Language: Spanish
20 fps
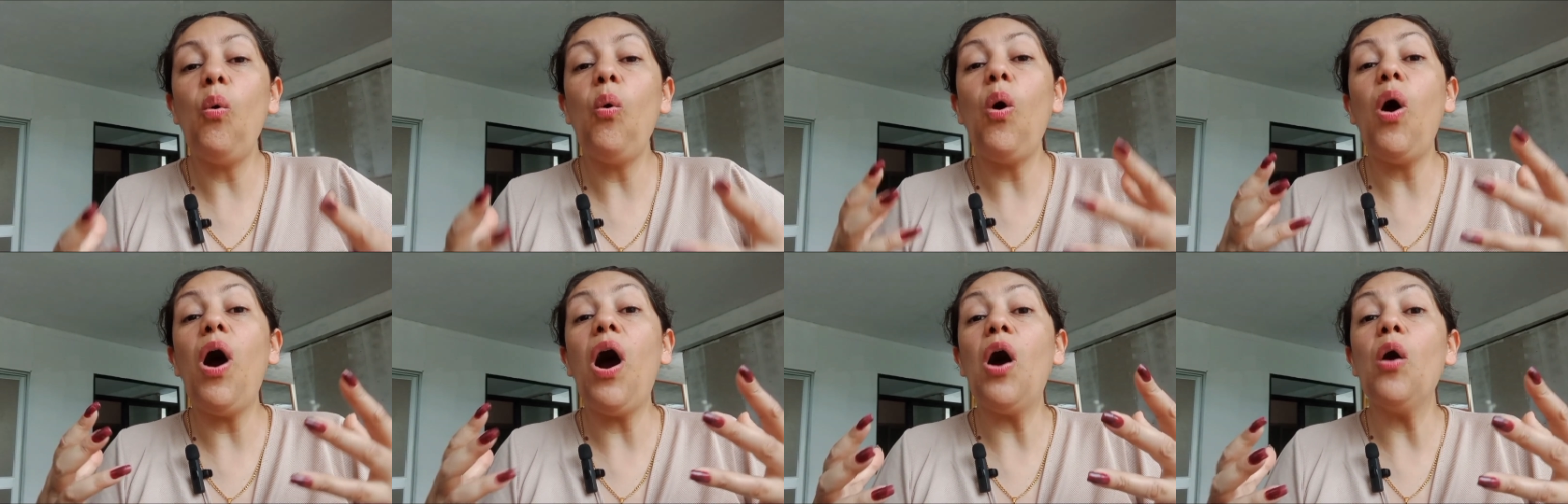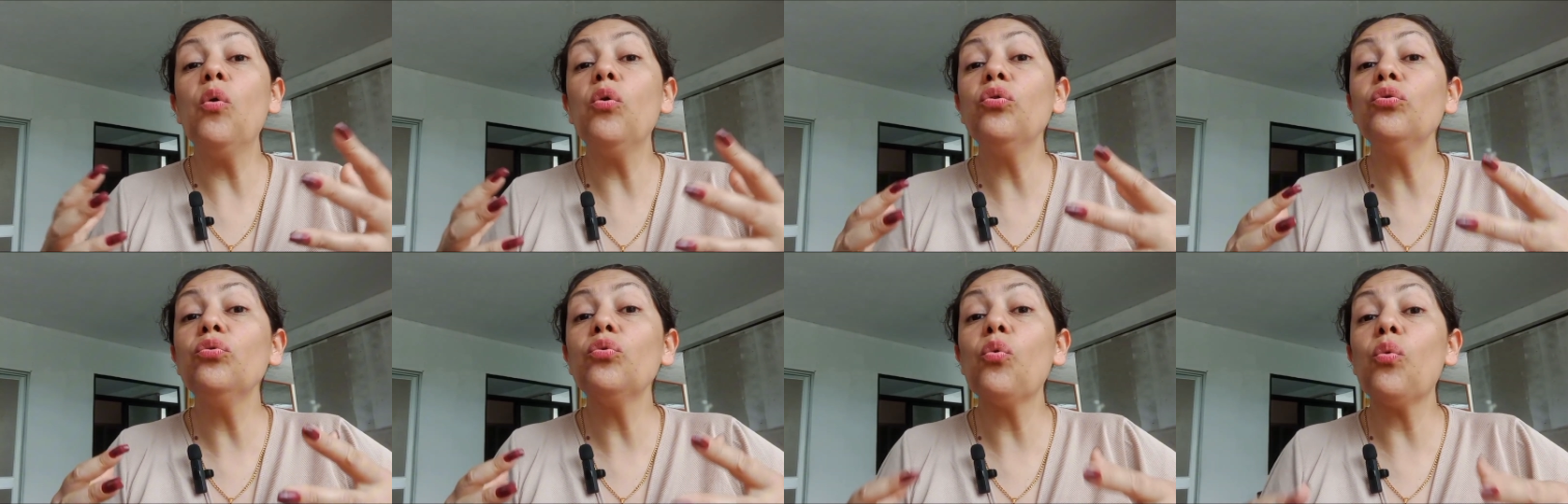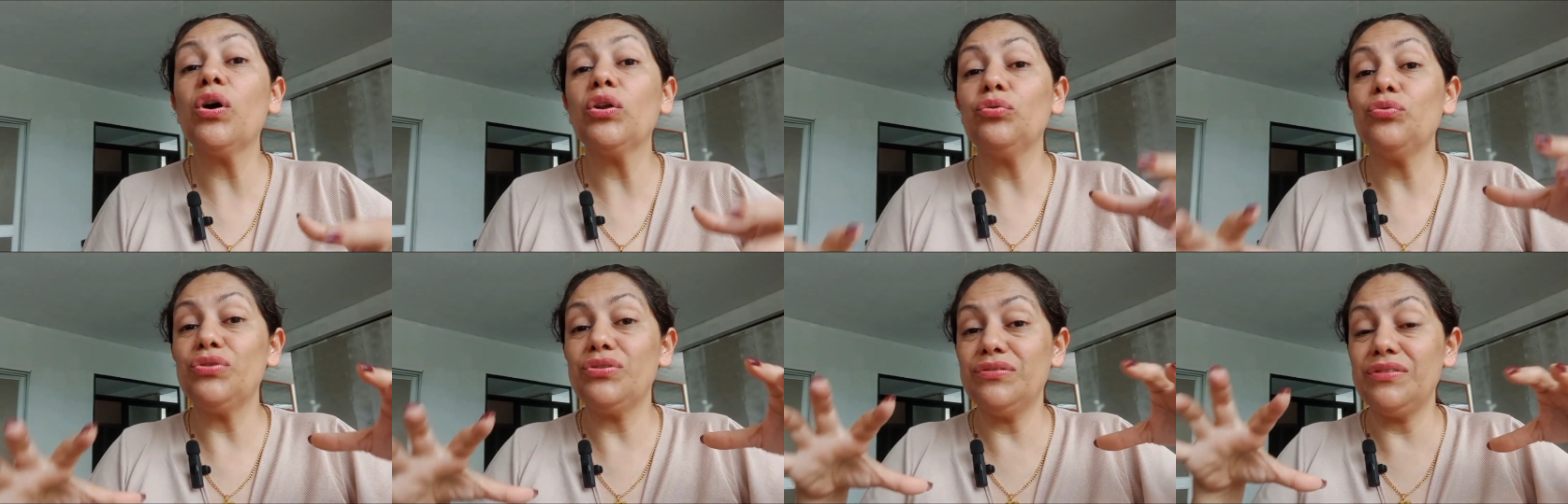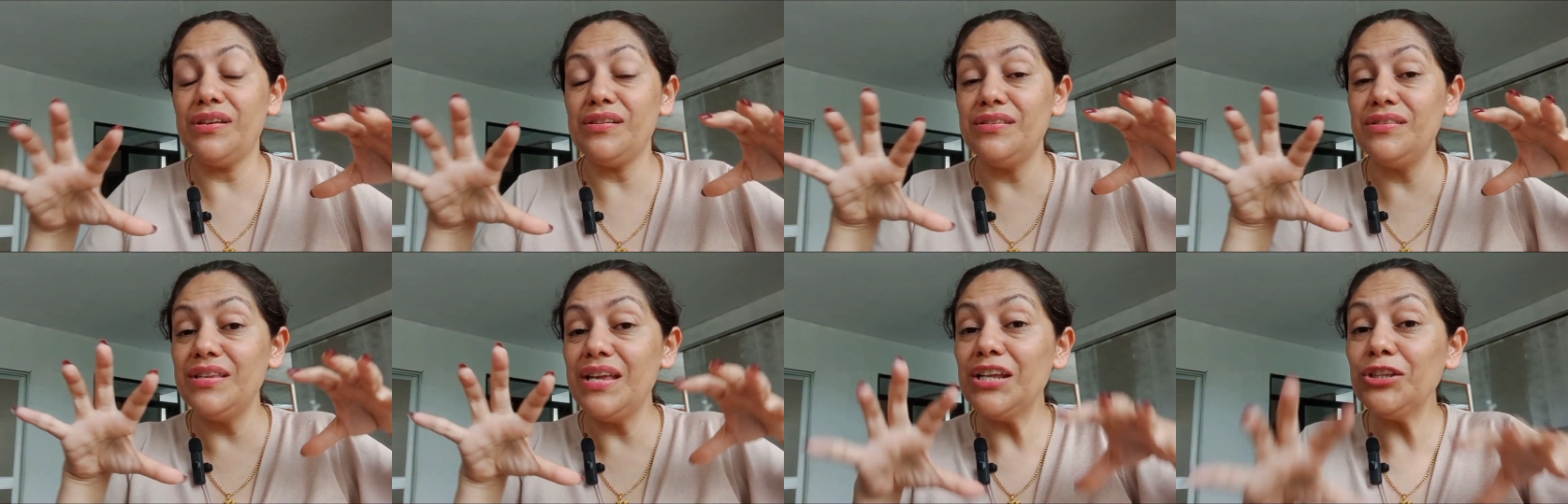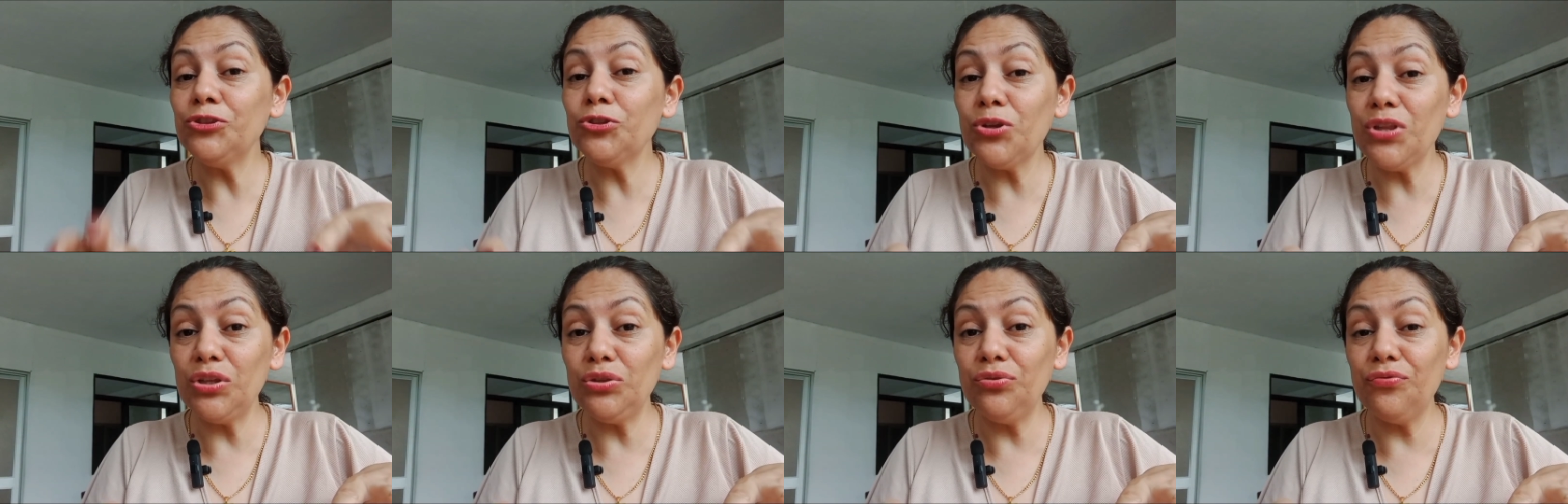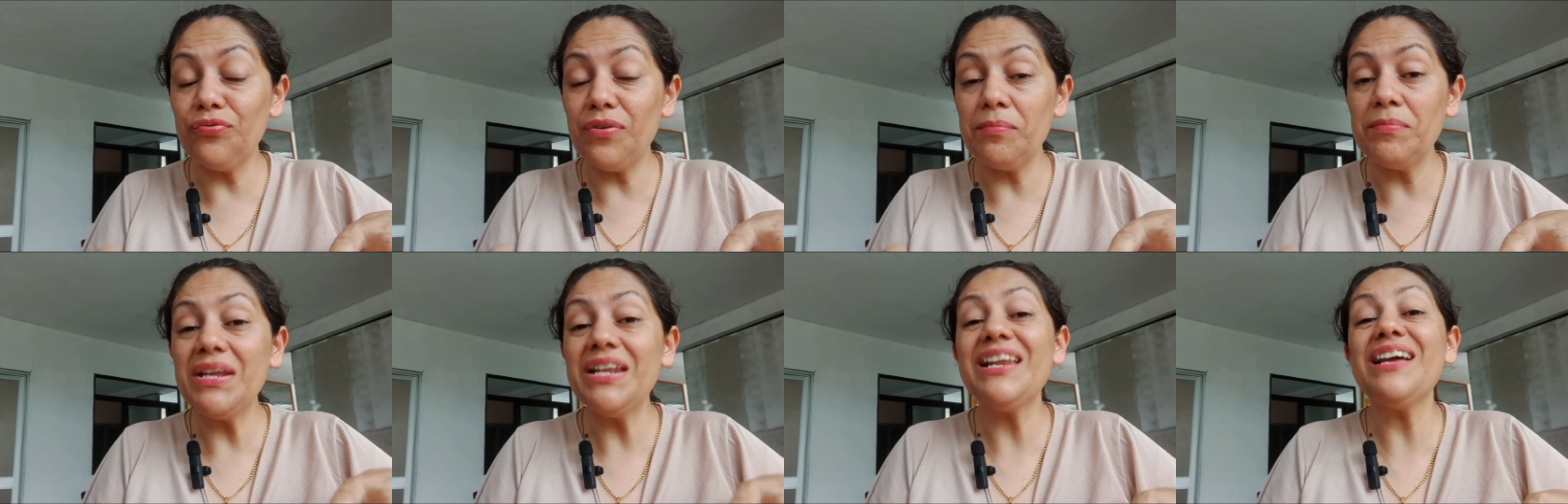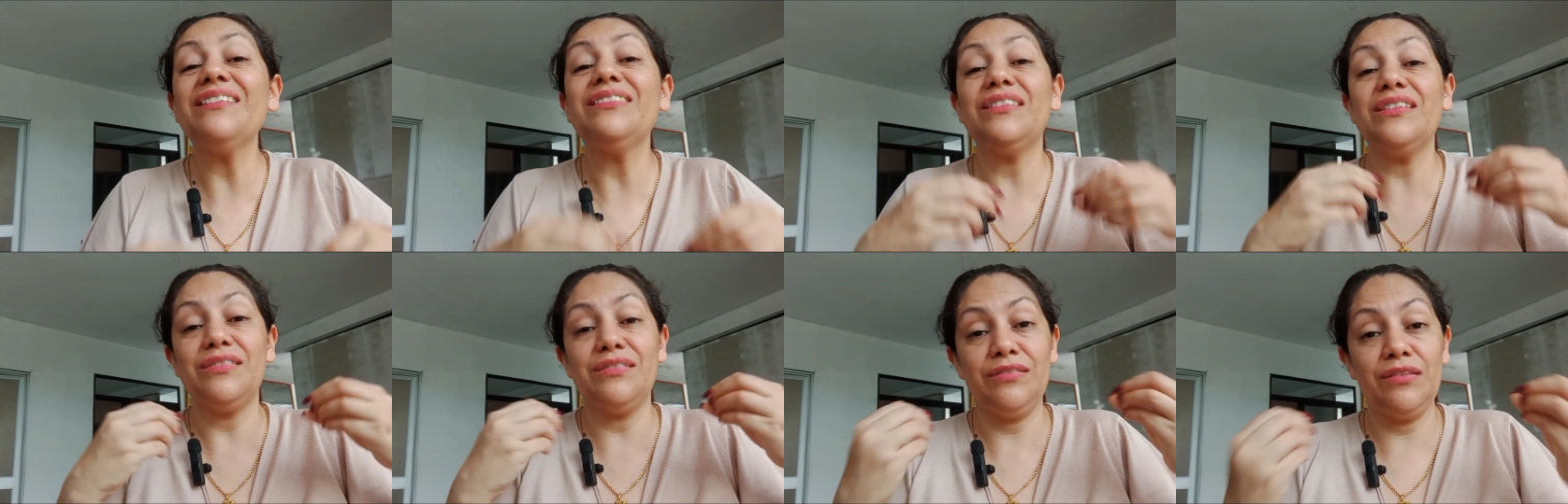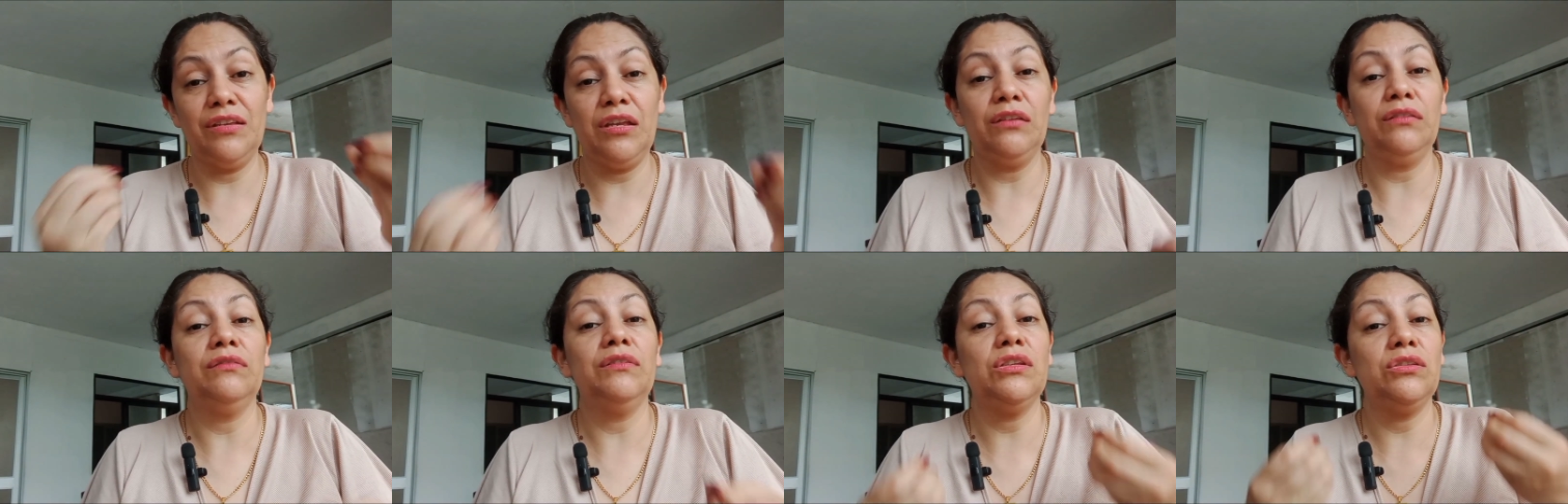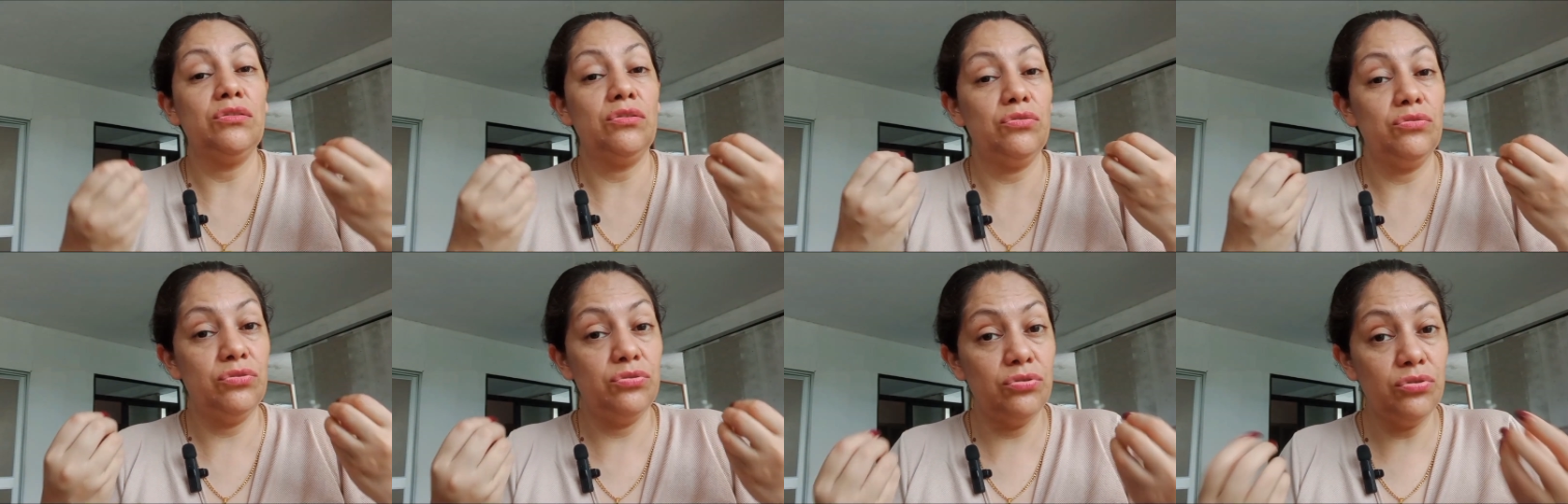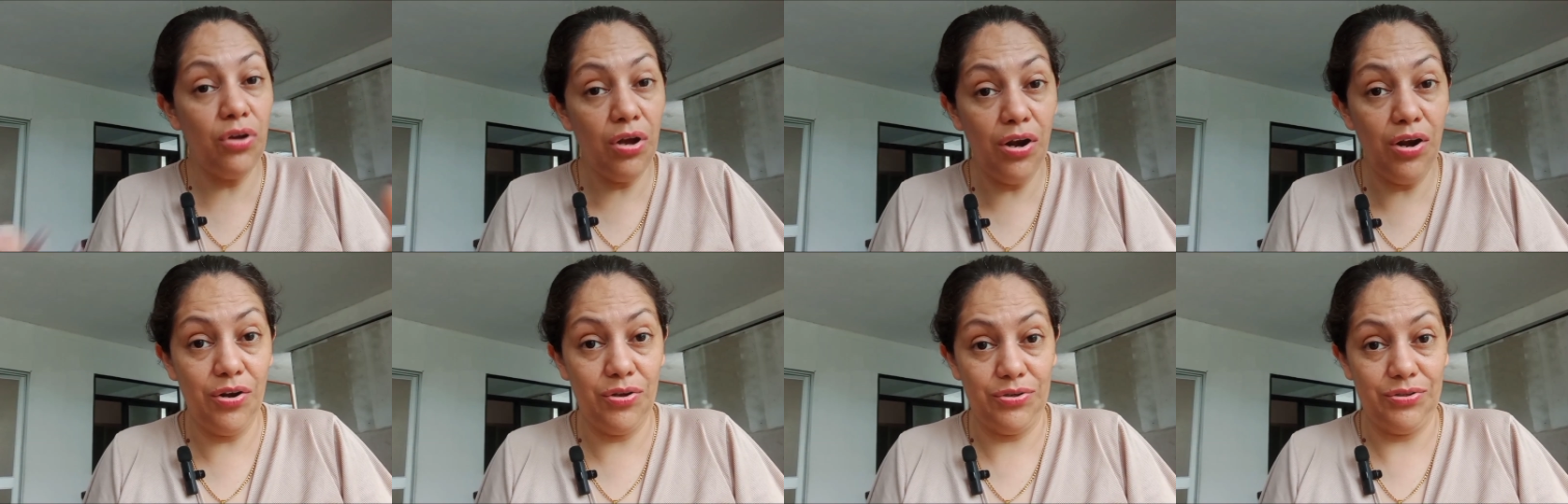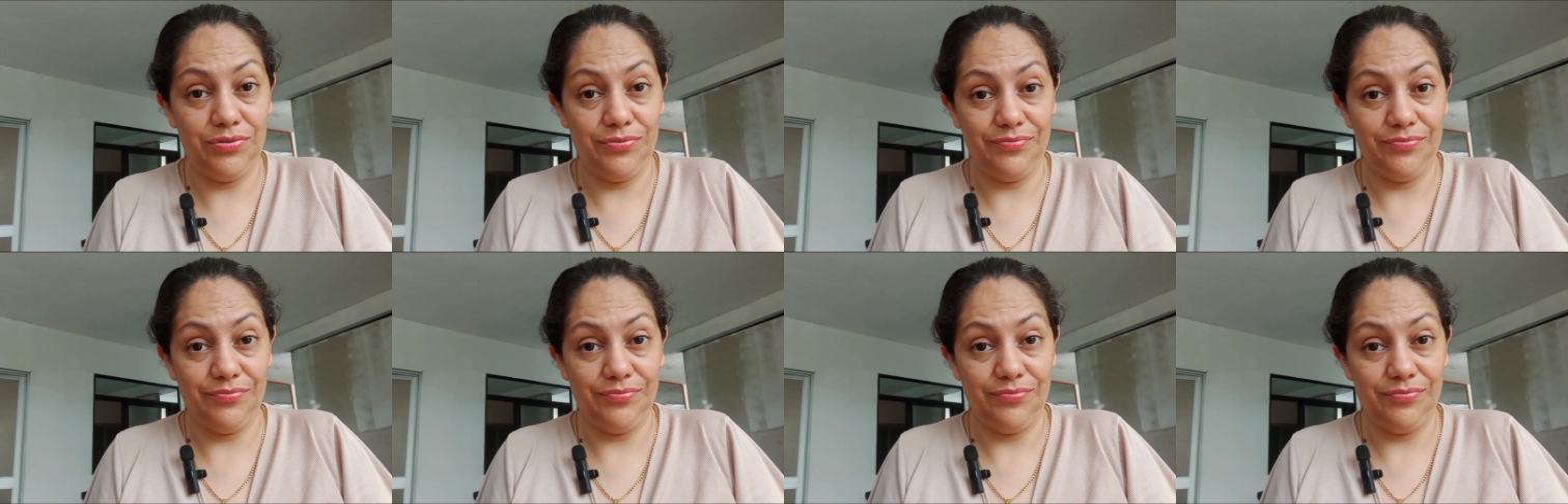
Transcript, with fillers: o aún cuando estás dentro de tu familia te sientes solo.